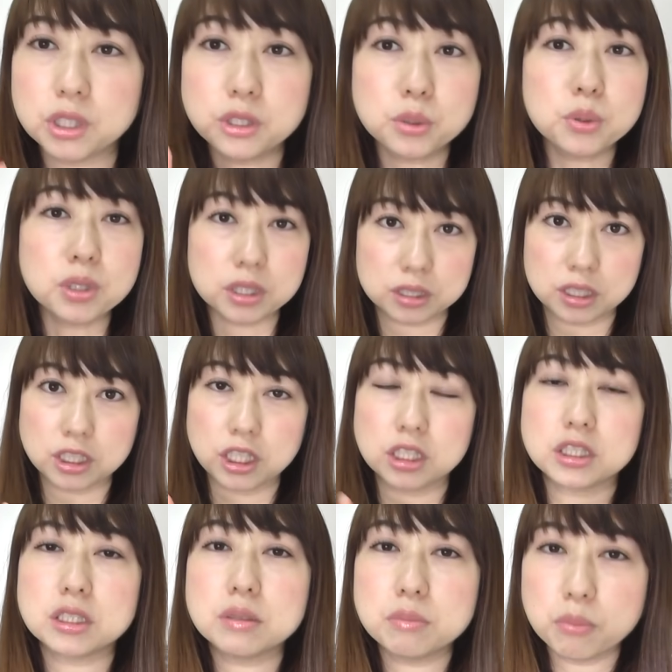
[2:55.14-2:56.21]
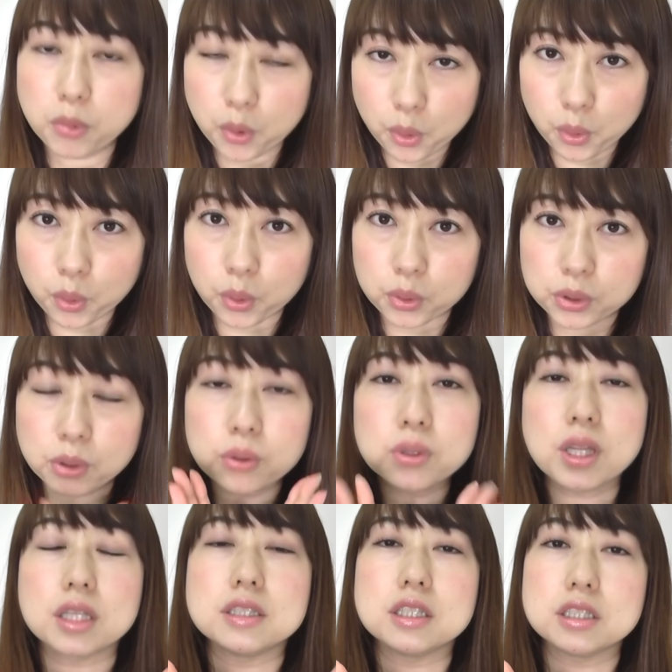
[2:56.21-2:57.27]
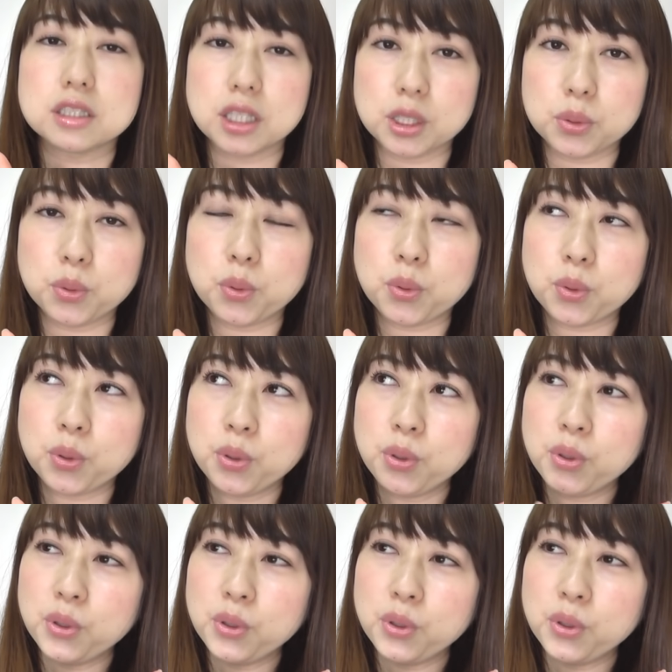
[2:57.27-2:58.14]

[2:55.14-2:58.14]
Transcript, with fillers: 一応ですね写真も撮ったんですけど